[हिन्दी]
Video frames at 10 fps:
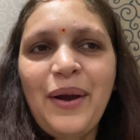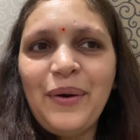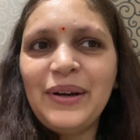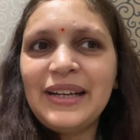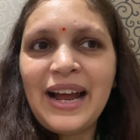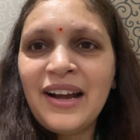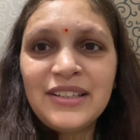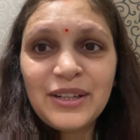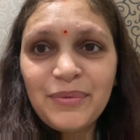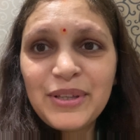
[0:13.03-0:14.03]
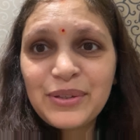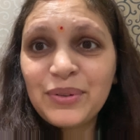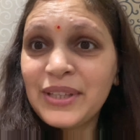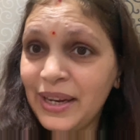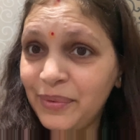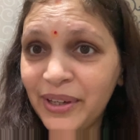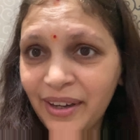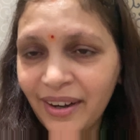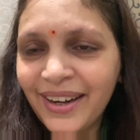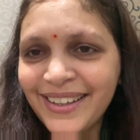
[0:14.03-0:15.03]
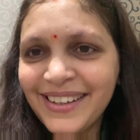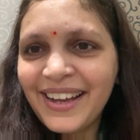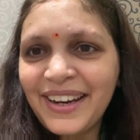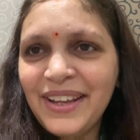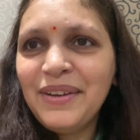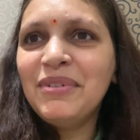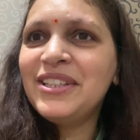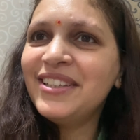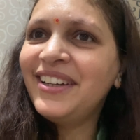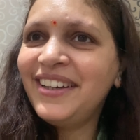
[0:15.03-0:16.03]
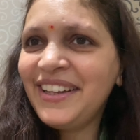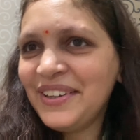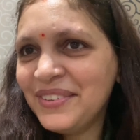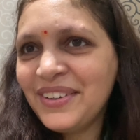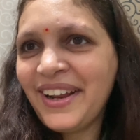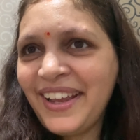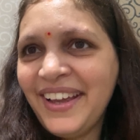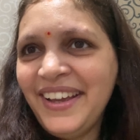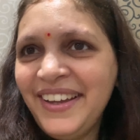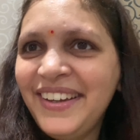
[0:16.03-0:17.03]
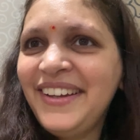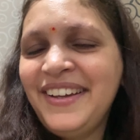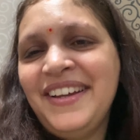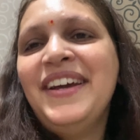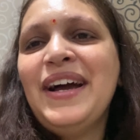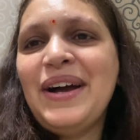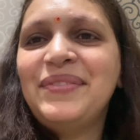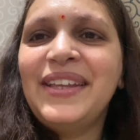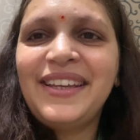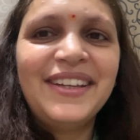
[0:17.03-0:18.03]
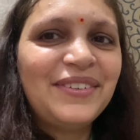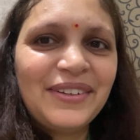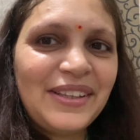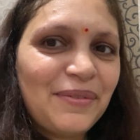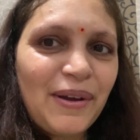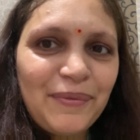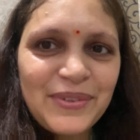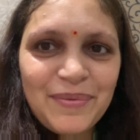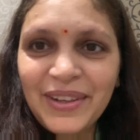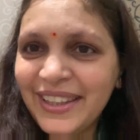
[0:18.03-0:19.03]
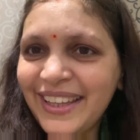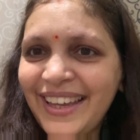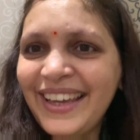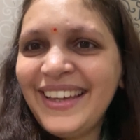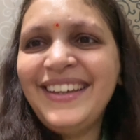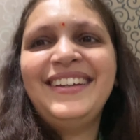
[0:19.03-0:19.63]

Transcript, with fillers: और आज हम इसको सेलिब्रेट करने जा रहे हैं बच्चे रेडी हो रहे हैं आप देखिए थोड़ी देर में आपसे मिलते हैं